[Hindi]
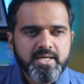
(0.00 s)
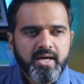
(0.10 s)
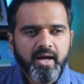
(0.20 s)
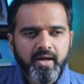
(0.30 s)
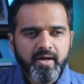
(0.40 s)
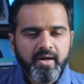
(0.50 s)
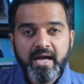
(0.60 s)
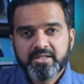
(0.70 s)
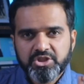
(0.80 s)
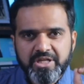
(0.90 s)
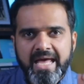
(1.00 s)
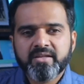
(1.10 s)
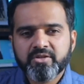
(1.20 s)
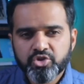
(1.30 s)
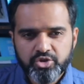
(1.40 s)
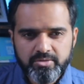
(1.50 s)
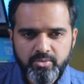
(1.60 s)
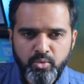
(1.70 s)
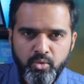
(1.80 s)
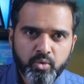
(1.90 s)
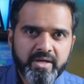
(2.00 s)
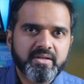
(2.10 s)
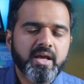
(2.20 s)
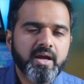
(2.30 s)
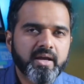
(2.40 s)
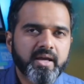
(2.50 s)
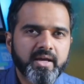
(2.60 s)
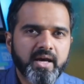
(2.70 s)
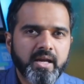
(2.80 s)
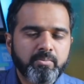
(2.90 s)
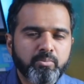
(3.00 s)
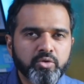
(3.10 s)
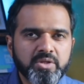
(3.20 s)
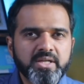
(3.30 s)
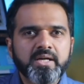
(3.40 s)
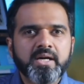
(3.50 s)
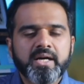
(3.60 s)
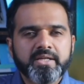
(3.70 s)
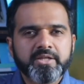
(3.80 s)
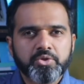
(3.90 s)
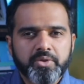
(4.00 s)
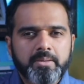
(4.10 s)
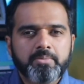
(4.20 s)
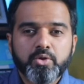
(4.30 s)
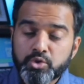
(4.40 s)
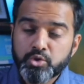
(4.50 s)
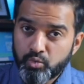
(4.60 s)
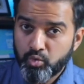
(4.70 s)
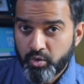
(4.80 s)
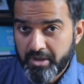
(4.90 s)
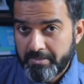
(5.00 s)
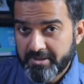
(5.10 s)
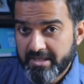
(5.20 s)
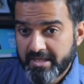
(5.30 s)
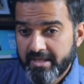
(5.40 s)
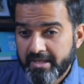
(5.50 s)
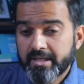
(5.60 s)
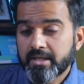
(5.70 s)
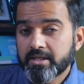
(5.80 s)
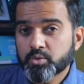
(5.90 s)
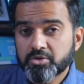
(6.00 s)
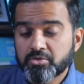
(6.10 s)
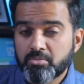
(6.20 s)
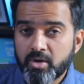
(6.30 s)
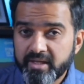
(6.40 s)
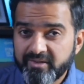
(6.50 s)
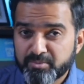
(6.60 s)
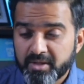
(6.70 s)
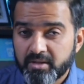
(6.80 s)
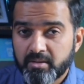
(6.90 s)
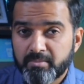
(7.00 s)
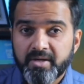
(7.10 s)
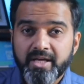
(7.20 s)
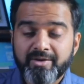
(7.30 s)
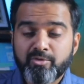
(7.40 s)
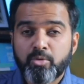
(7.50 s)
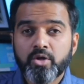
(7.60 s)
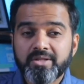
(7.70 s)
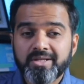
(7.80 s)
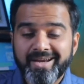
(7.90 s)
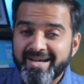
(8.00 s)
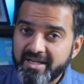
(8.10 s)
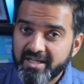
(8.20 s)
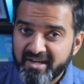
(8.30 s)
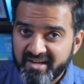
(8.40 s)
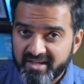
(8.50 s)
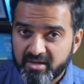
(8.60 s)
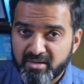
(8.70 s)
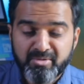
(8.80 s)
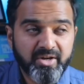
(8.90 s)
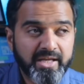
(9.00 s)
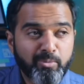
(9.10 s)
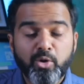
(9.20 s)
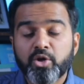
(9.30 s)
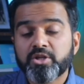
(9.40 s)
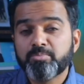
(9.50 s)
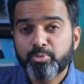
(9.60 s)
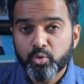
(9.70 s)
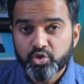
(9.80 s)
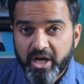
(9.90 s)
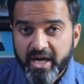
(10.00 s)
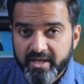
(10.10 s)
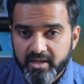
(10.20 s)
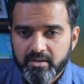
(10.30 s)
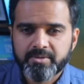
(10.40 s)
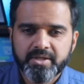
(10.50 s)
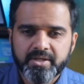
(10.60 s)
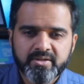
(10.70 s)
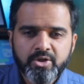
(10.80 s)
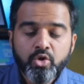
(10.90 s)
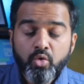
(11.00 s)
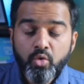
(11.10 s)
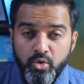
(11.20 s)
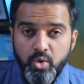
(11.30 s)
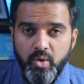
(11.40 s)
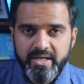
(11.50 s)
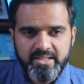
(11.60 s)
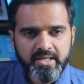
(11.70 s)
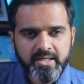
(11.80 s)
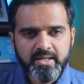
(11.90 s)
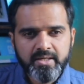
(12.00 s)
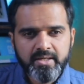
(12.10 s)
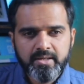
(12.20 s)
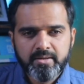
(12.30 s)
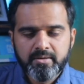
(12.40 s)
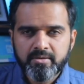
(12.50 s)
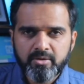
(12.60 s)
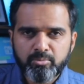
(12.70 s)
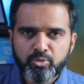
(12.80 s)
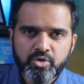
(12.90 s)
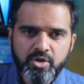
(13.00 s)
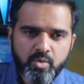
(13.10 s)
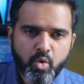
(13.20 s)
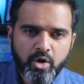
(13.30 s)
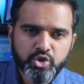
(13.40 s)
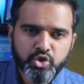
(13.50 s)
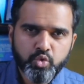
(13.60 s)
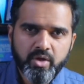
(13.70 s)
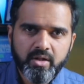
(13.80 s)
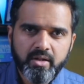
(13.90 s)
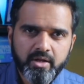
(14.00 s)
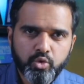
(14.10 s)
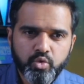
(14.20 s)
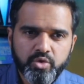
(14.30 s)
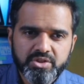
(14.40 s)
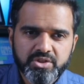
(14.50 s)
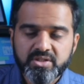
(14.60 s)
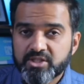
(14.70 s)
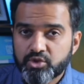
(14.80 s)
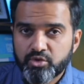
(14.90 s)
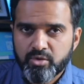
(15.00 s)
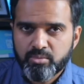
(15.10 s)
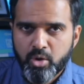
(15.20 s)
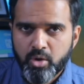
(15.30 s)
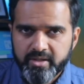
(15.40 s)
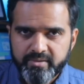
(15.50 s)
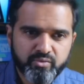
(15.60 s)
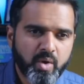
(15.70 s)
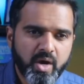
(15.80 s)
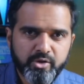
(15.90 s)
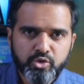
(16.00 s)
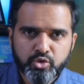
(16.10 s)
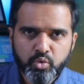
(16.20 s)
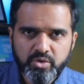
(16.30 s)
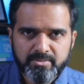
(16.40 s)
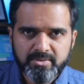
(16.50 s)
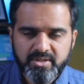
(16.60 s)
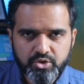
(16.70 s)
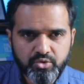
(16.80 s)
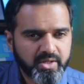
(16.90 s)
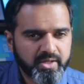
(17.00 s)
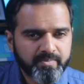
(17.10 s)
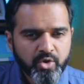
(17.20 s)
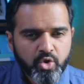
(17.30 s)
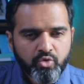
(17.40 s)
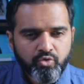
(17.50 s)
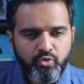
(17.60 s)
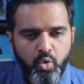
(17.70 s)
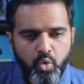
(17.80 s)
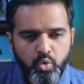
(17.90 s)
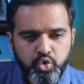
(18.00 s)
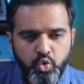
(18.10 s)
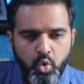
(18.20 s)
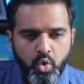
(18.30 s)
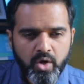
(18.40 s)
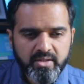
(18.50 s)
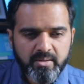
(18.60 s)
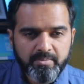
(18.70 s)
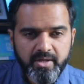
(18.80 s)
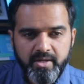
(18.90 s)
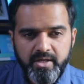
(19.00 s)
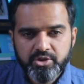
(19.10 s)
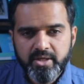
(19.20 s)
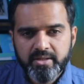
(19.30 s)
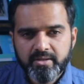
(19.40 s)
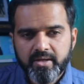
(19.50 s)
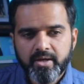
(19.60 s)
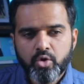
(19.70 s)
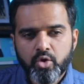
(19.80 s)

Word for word: अ चैलेंज उन्होंने ऐसा लगा कि यार मोदी ने आके जो है बिकॉज उनको ये पता है कि इस वक्त जो मॉलडीव्स में गवर्नमेंट है वो बहुत ही एंटी इंडिया गवर्नमेंट है वो बहुत ही प्रो चाइना गवर्नमेंट है उनको ऐसा लगा कि नरेंद्र मोदी वांट्स टू किल द टूरिस्ट इंडस्ट्री ऑफ मॉलडीव्स वहाँ की जो टूरिज्म इंडस्ट्री है वो उसको ख़त्म करना चाहता है और